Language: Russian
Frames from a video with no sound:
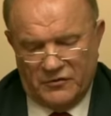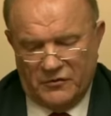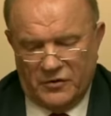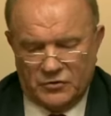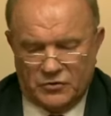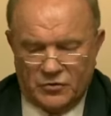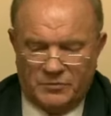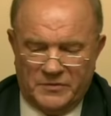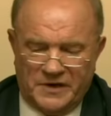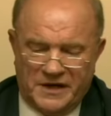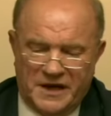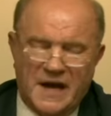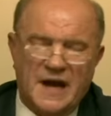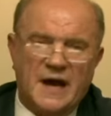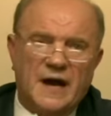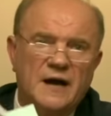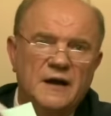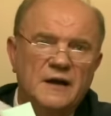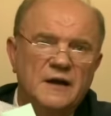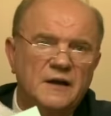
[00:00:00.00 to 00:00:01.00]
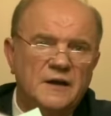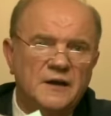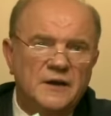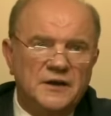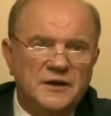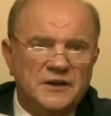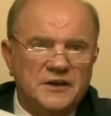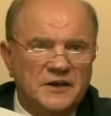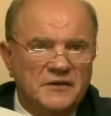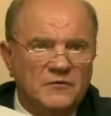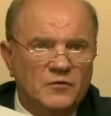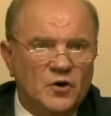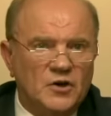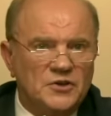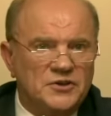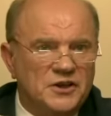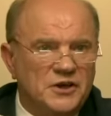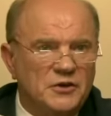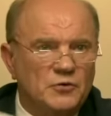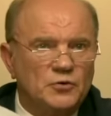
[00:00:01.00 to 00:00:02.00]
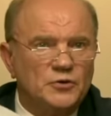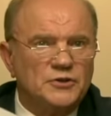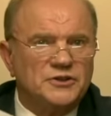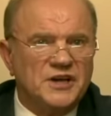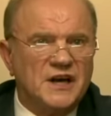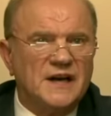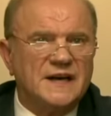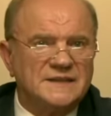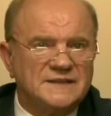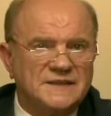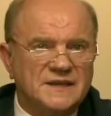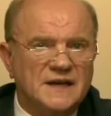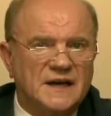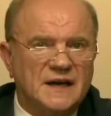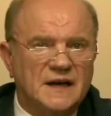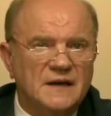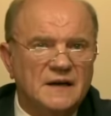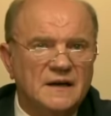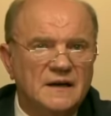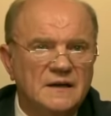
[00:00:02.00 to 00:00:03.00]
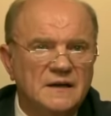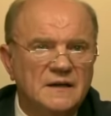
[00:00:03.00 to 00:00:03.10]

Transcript: Вот у меня его три участка,